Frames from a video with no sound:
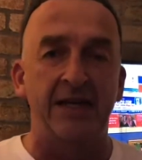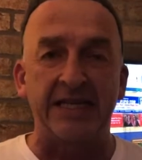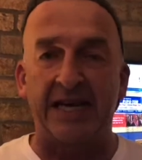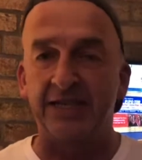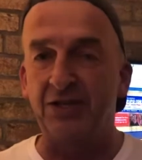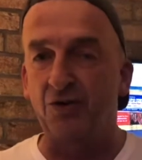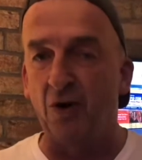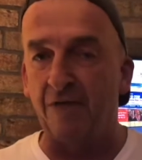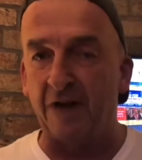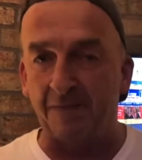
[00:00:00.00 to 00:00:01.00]
gegen die
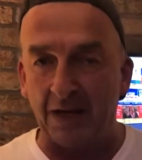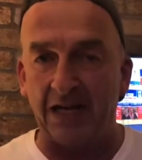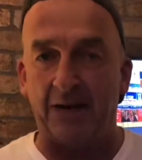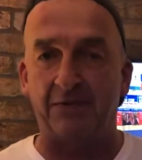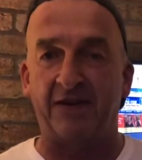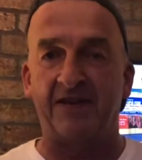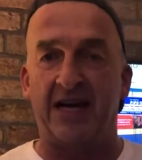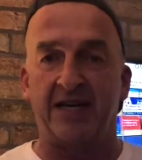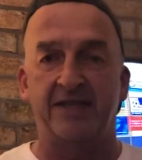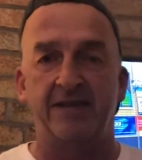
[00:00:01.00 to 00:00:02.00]
Kurpfalzbären
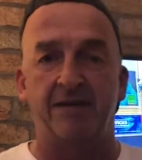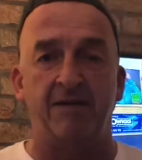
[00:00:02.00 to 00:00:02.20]
abgesagt